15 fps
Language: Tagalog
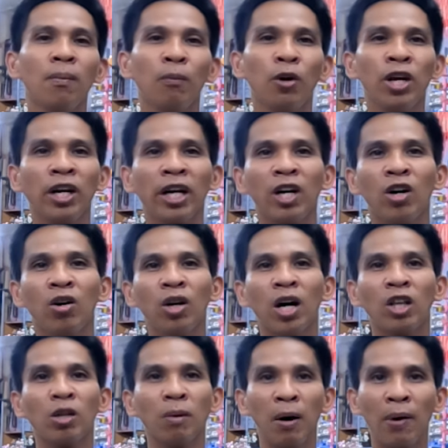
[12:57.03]
pwede kayong
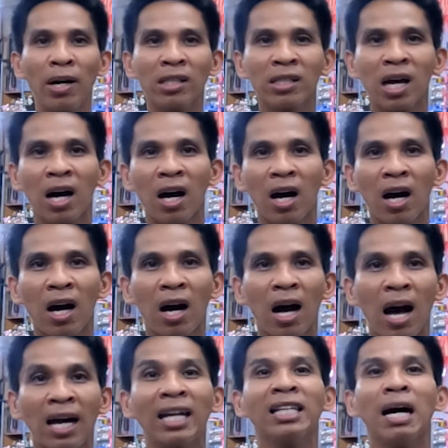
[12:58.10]
uh, tumawag sa
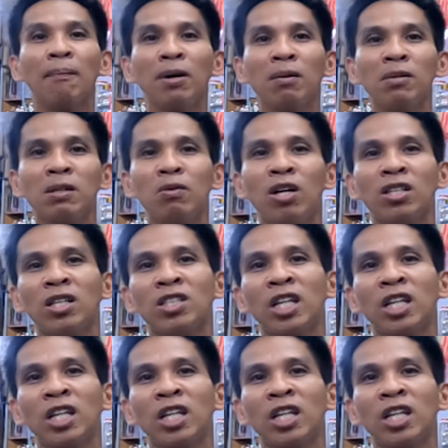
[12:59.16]
aking number mismo sa